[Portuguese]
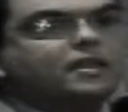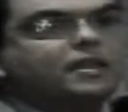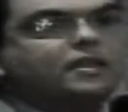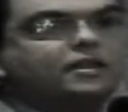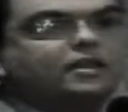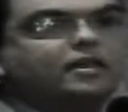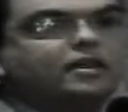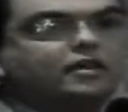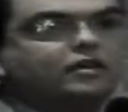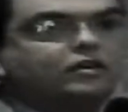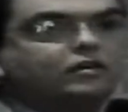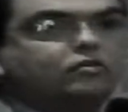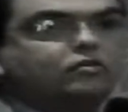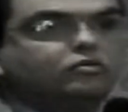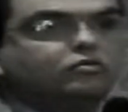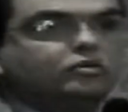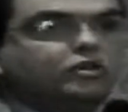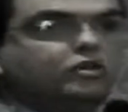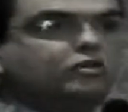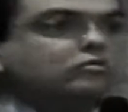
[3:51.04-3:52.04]
Né?
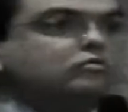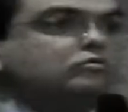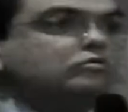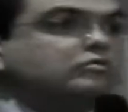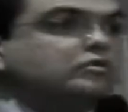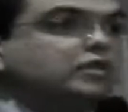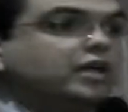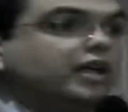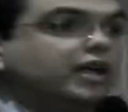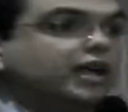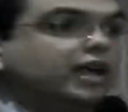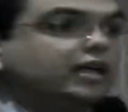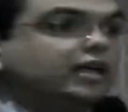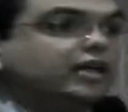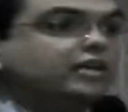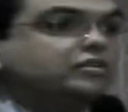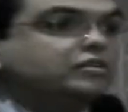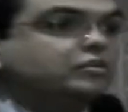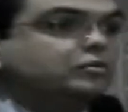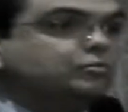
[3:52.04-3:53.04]
Eu não, é, a
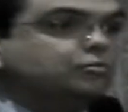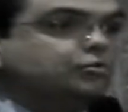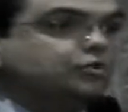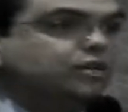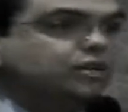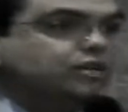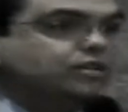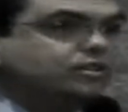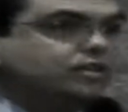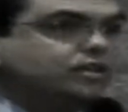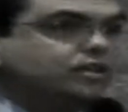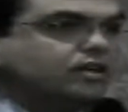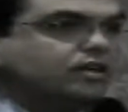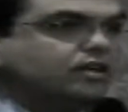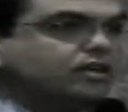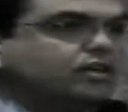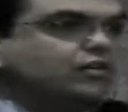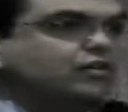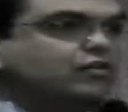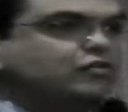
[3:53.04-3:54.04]
questão política,
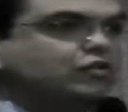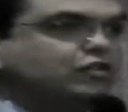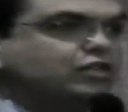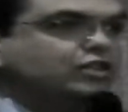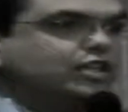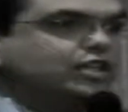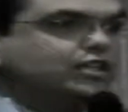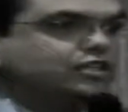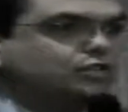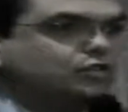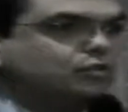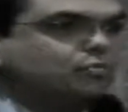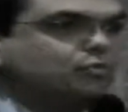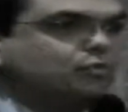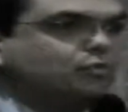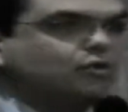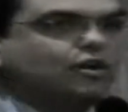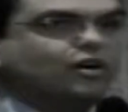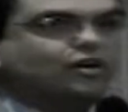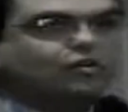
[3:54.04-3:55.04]
vou esquecer um
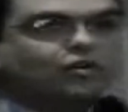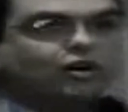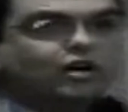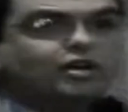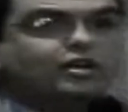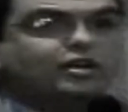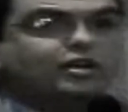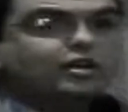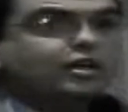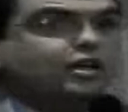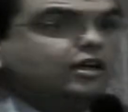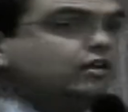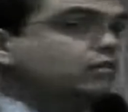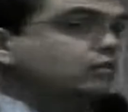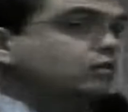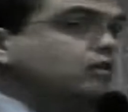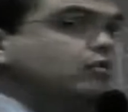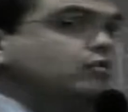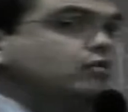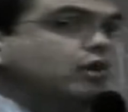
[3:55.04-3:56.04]
pouco agora, eu
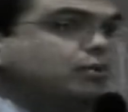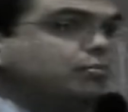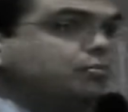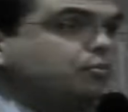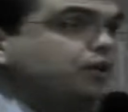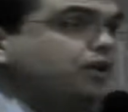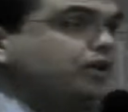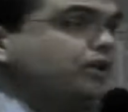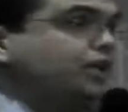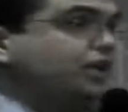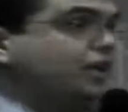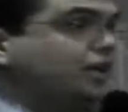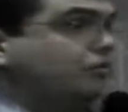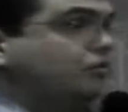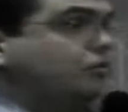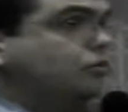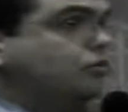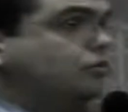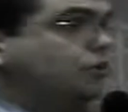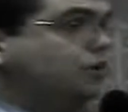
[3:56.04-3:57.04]
não apoiei naquele
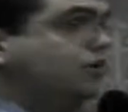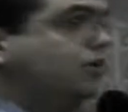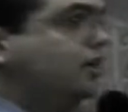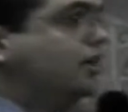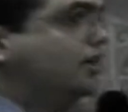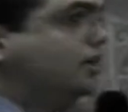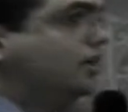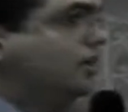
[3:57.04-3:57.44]
momento, naquela